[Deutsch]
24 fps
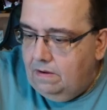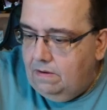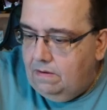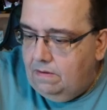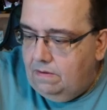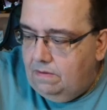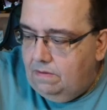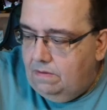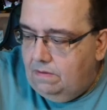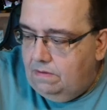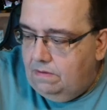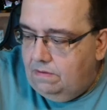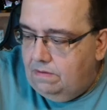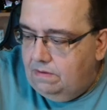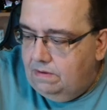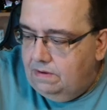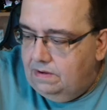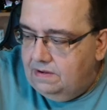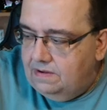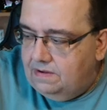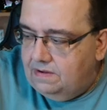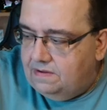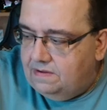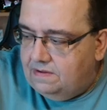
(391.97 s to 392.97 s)

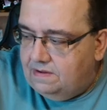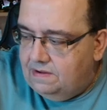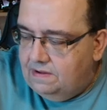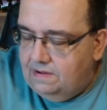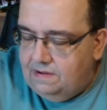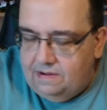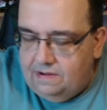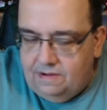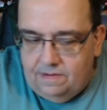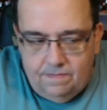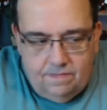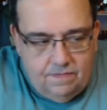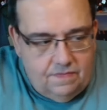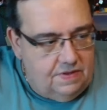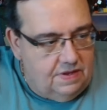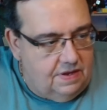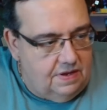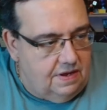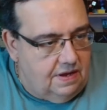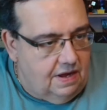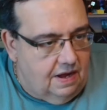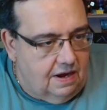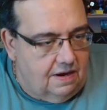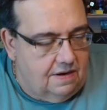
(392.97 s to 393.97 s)
Und ähm,
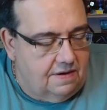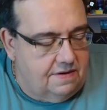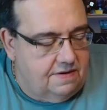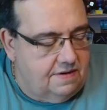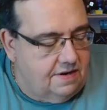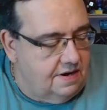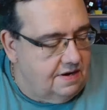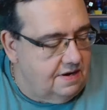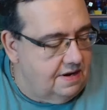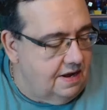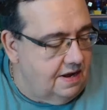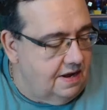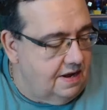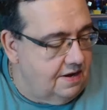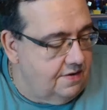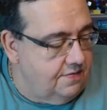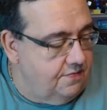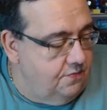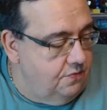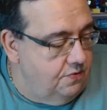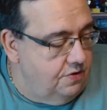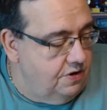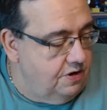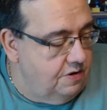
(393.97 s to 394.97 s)
ja, danach
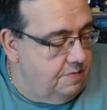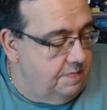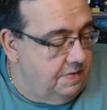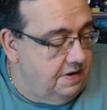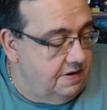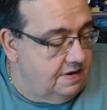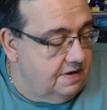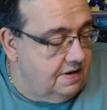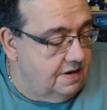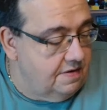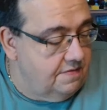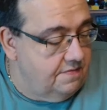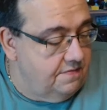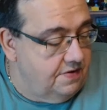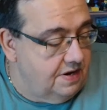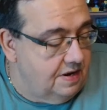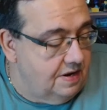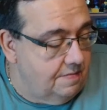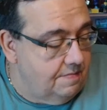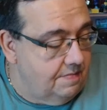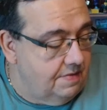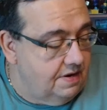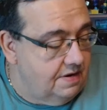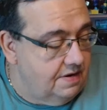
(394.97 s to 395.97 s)
würde ich mich dann wieder
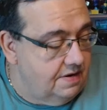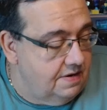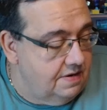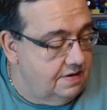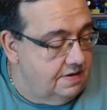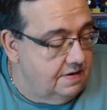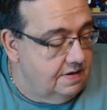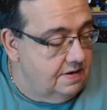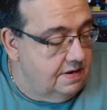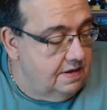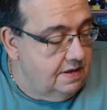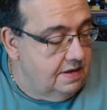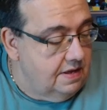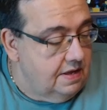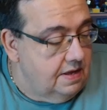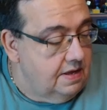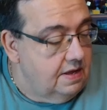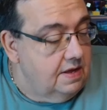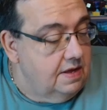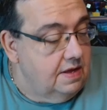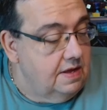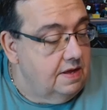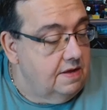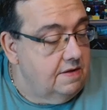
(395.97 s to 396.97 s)
melden,
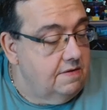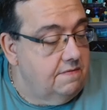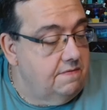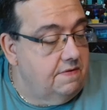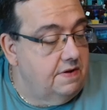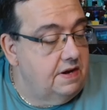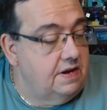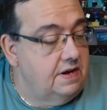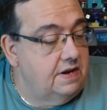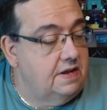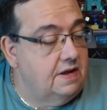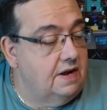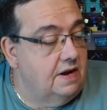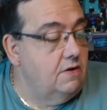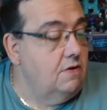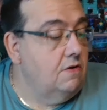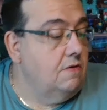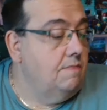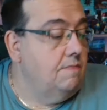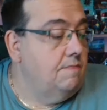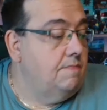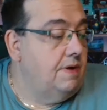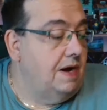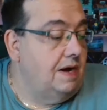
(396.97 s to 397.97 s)
wenn ich halt noch
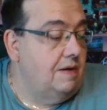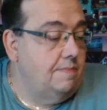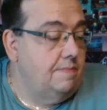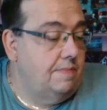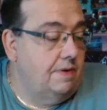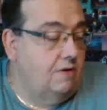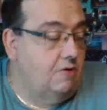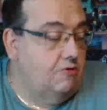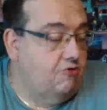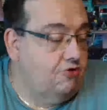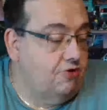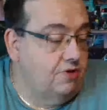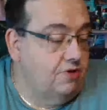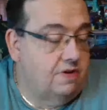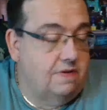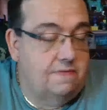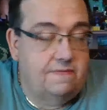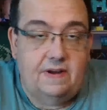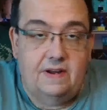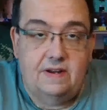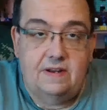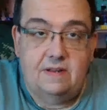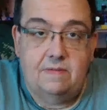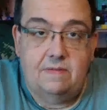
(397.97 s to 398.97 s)
ein paar Bauschritte
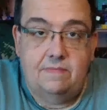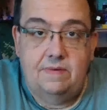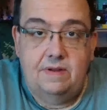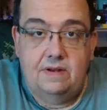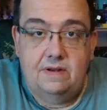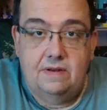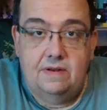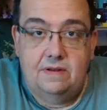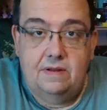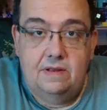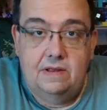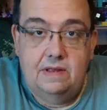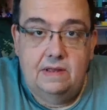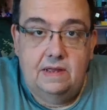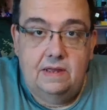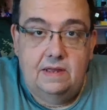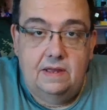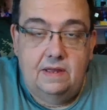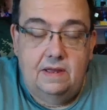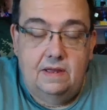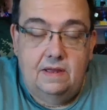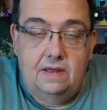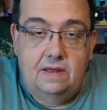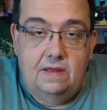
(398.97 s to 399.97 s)
weiter bin
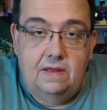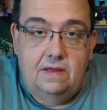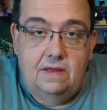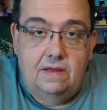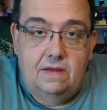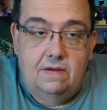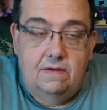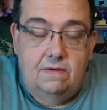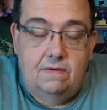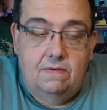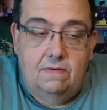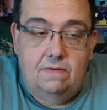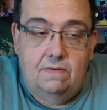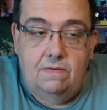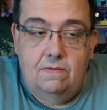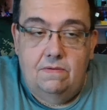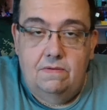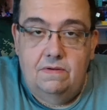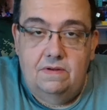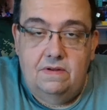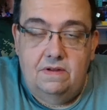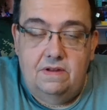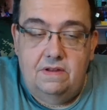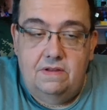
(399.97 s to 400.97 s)

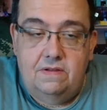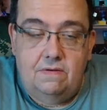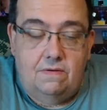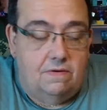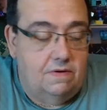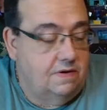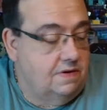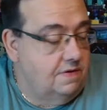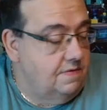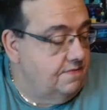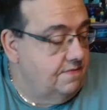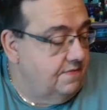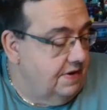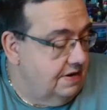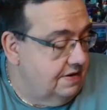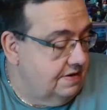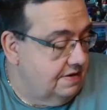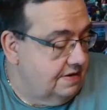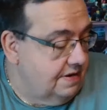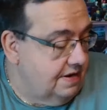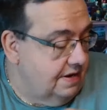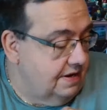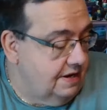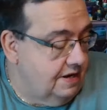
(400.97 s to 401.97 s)
und ich euch
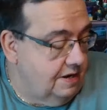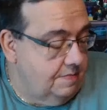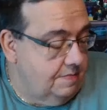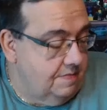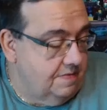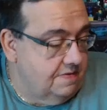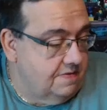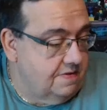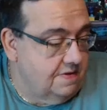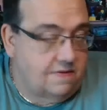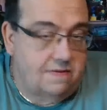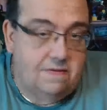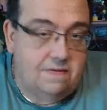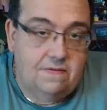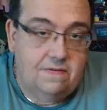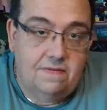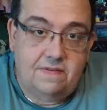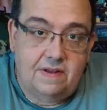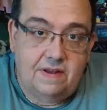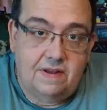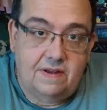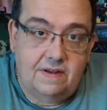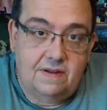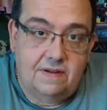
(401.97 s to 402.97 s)
weitere Ergebnisse dazu
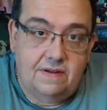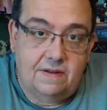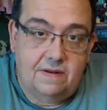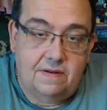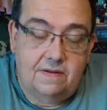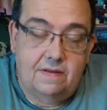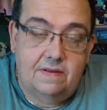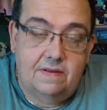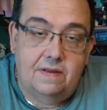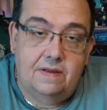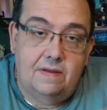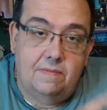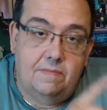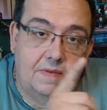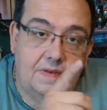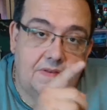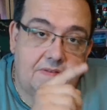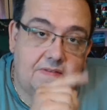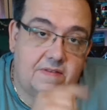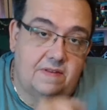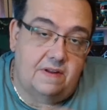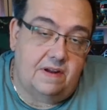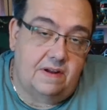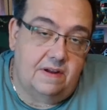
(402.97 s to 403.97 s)
zeigen kann.
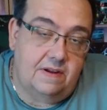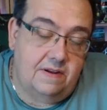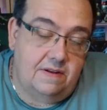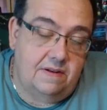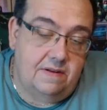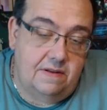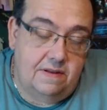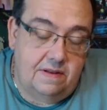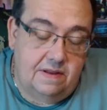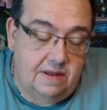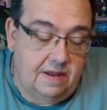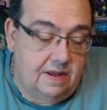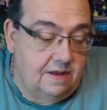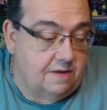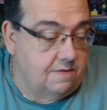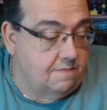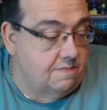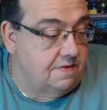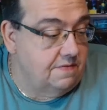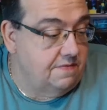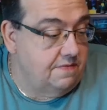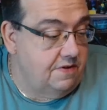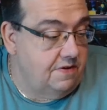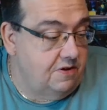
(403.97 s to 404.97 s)
Bis dahin
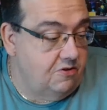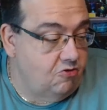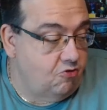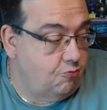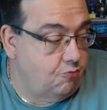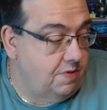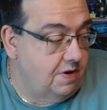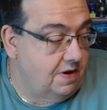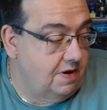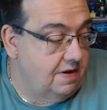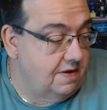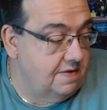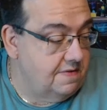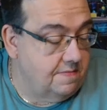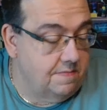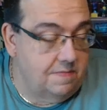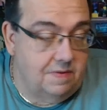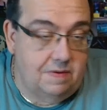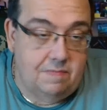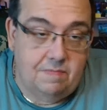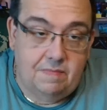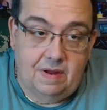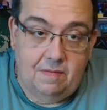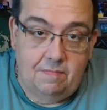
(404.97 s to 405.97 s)
erstmal viel Spaß
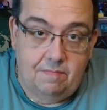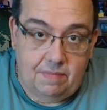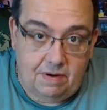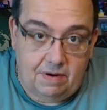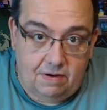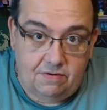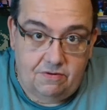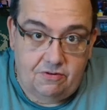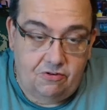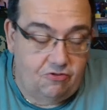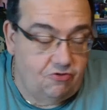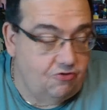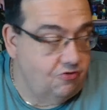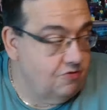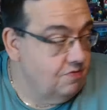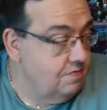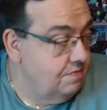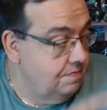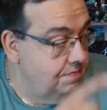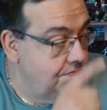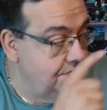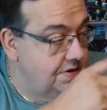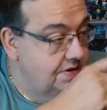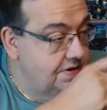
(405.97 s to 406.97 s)
mit meinem Bautisch
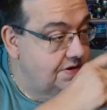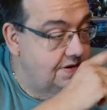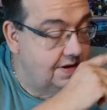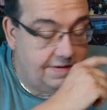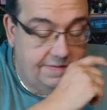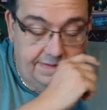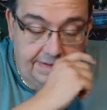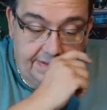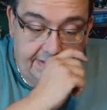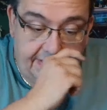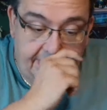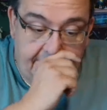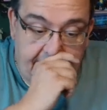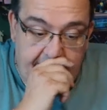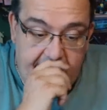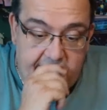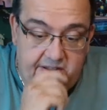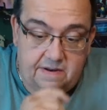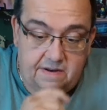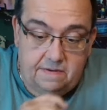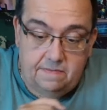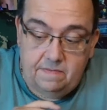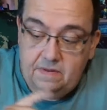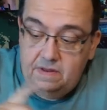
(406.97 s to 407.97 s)
mit
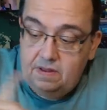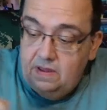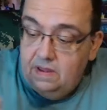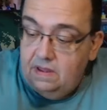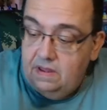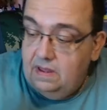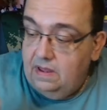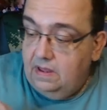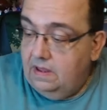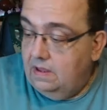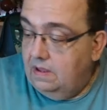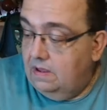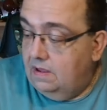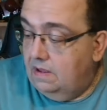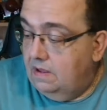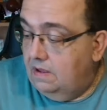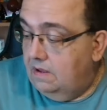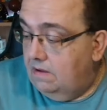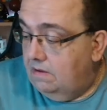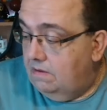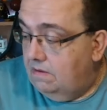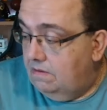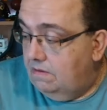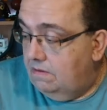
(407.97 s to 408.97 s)
Raffelzähnchen
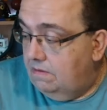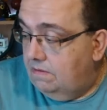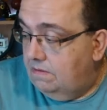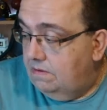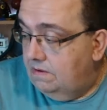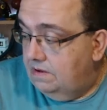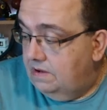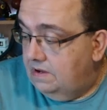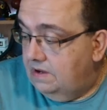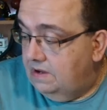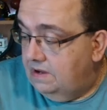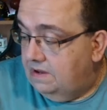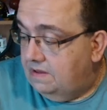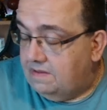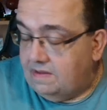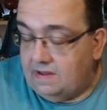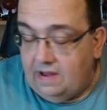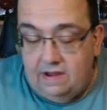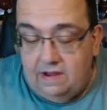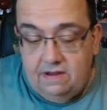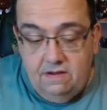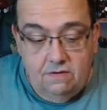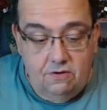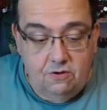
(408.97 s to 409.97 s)
und ich
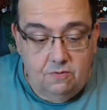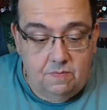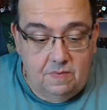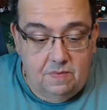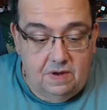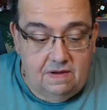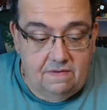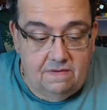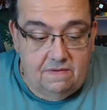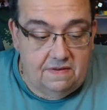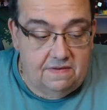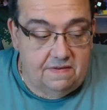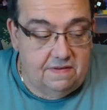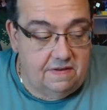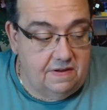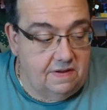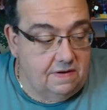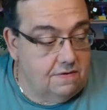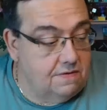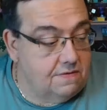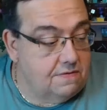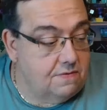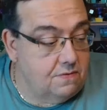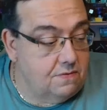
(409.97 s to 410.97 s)
zeige euch mal, was hier
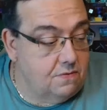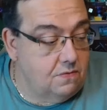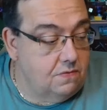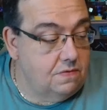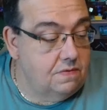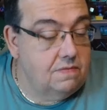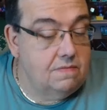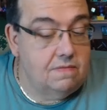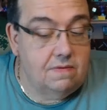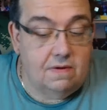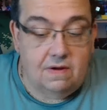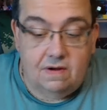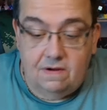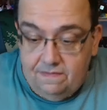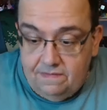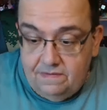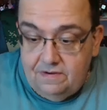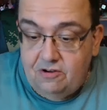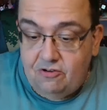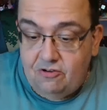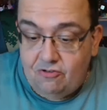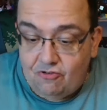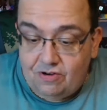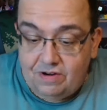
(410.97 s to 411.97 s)
noch so auf dem
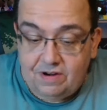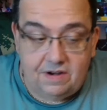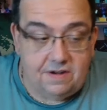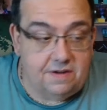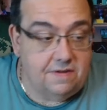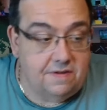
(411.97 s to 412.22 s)
Tisch liegt.